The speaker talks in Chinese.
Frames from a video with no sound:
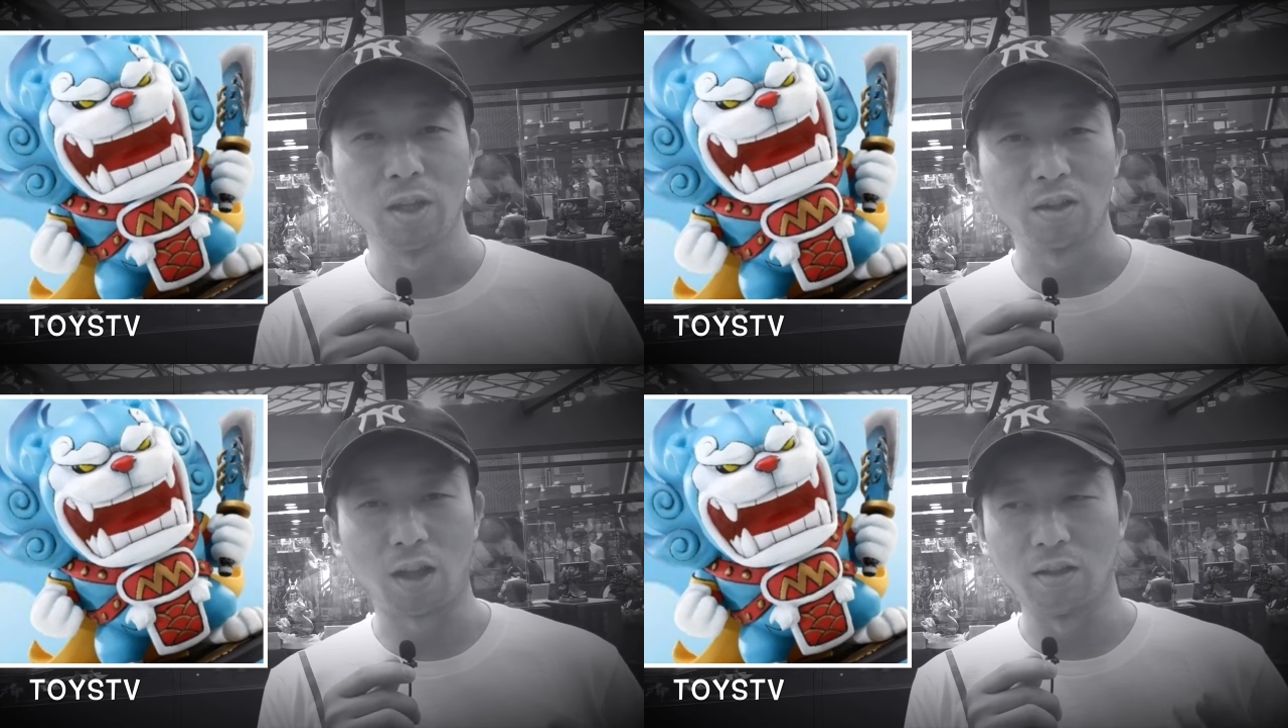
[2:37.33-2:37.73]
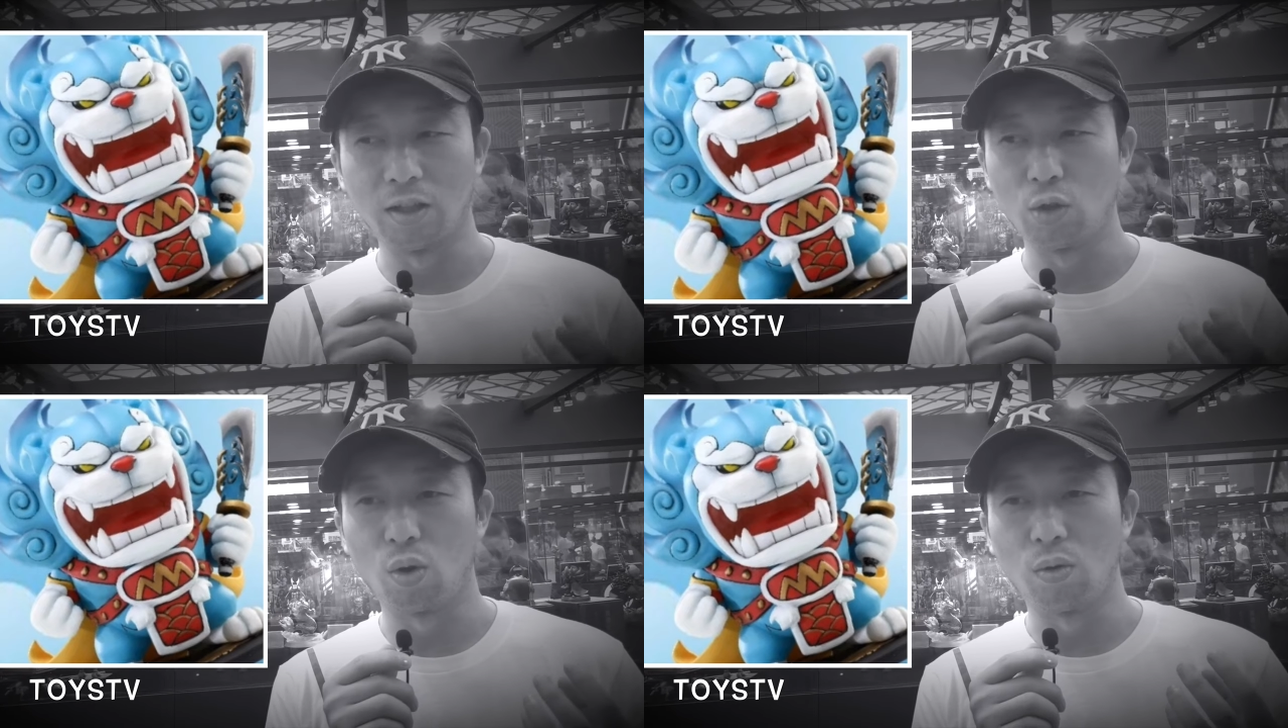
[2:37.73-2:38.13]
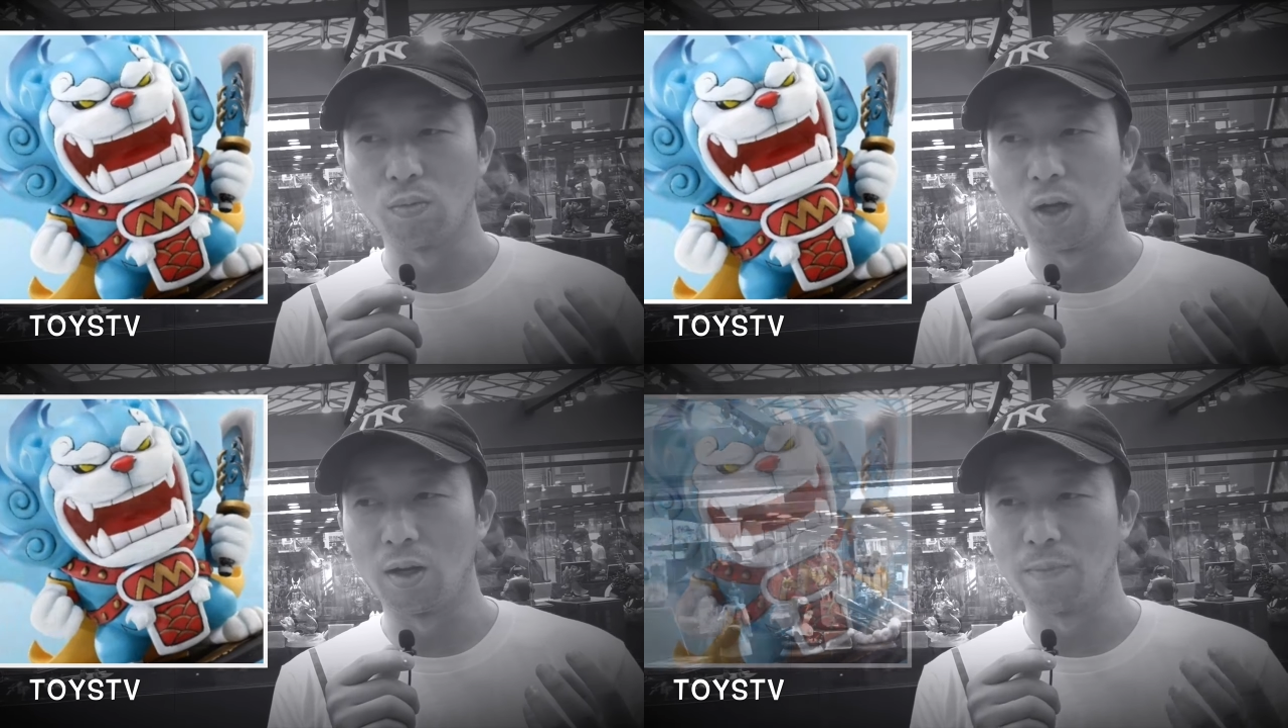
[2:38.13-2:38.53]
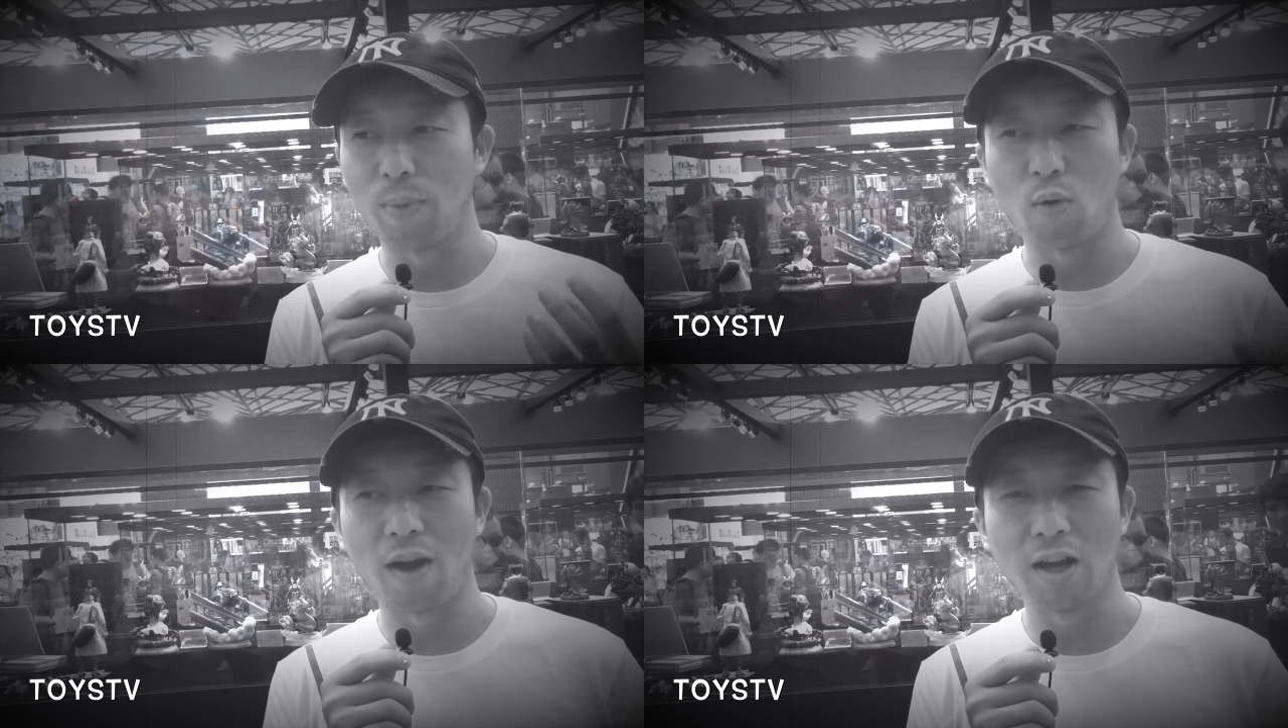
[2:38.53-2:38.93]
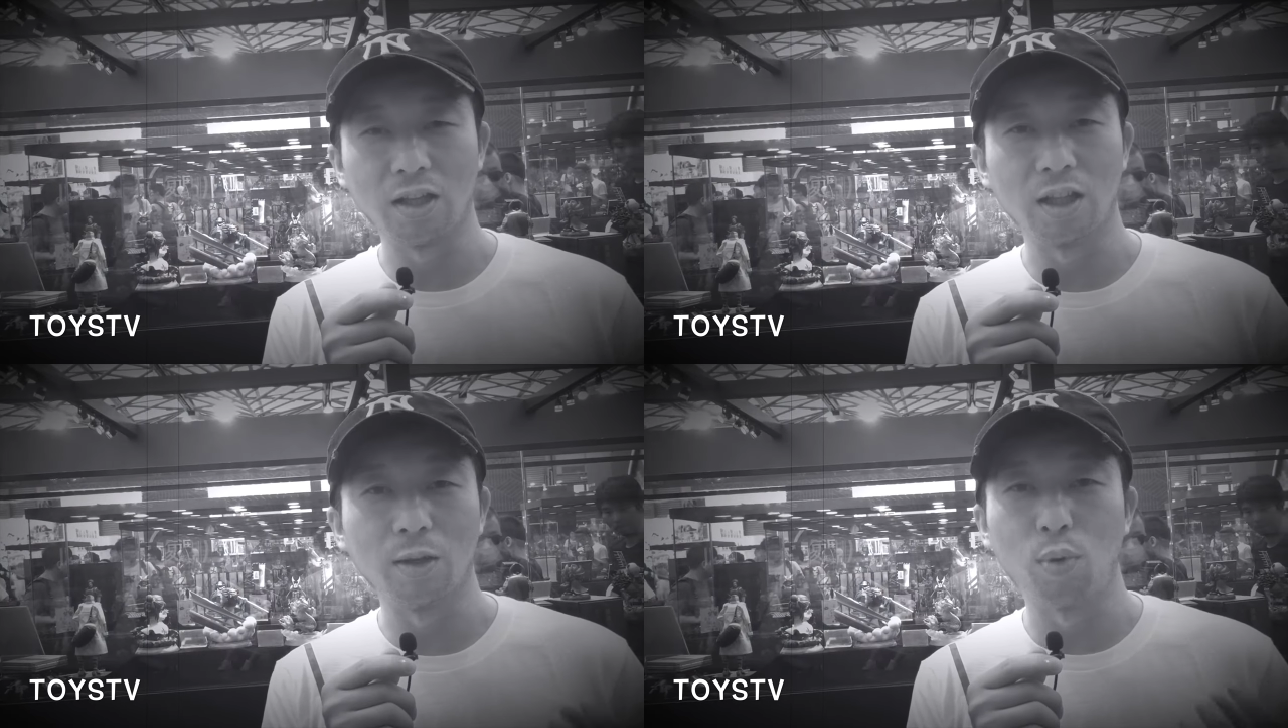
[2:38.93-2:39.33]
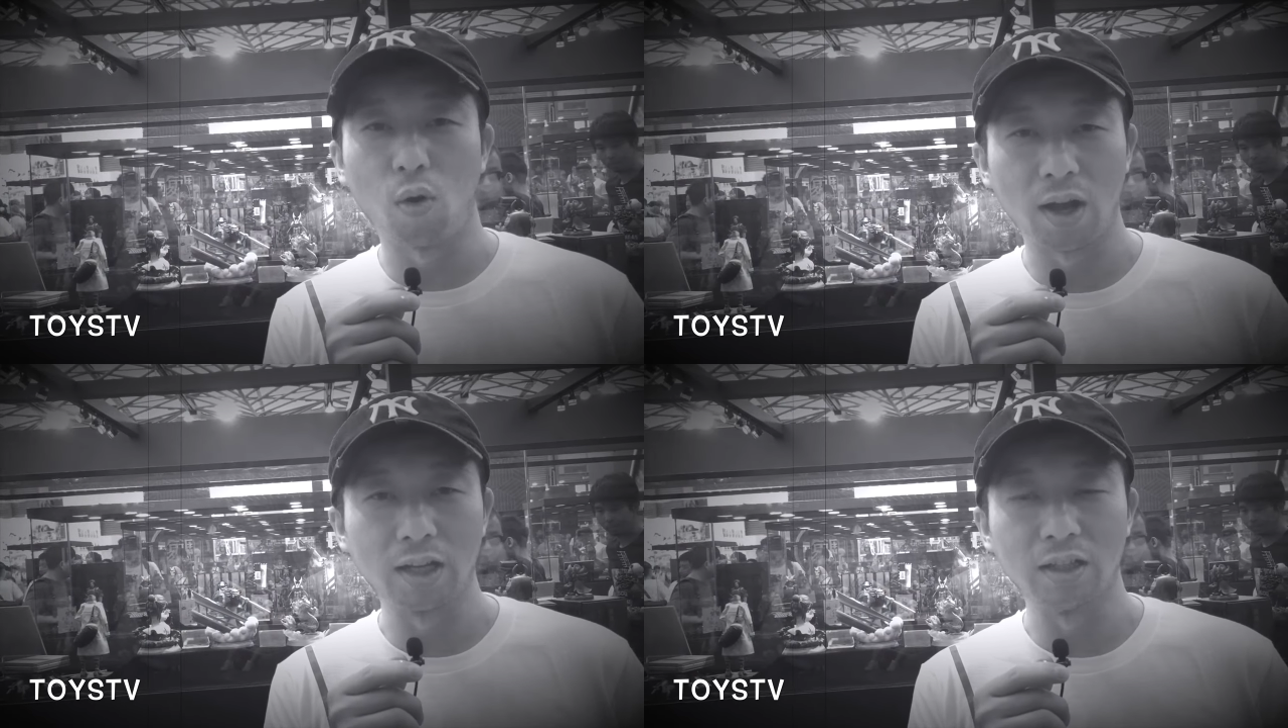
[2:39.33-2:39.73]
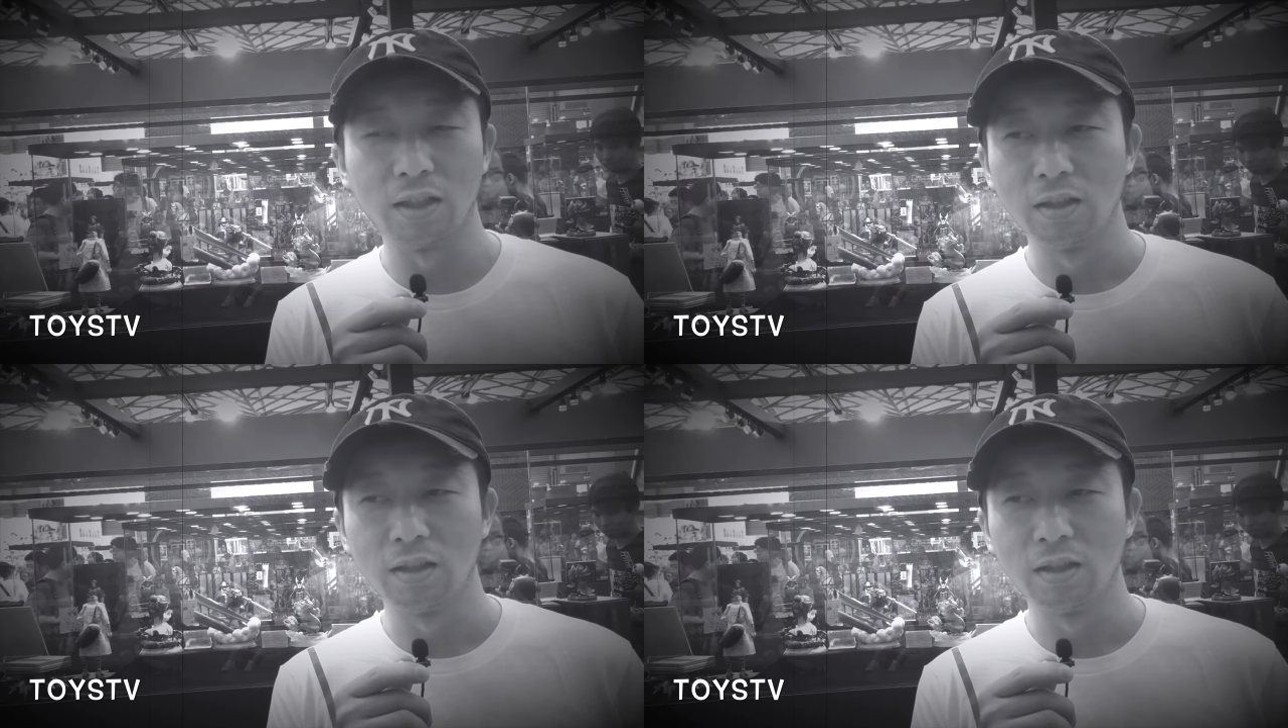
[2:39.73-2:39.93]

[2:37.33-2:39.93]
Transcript: 它的那种爆发力、它的破坏力。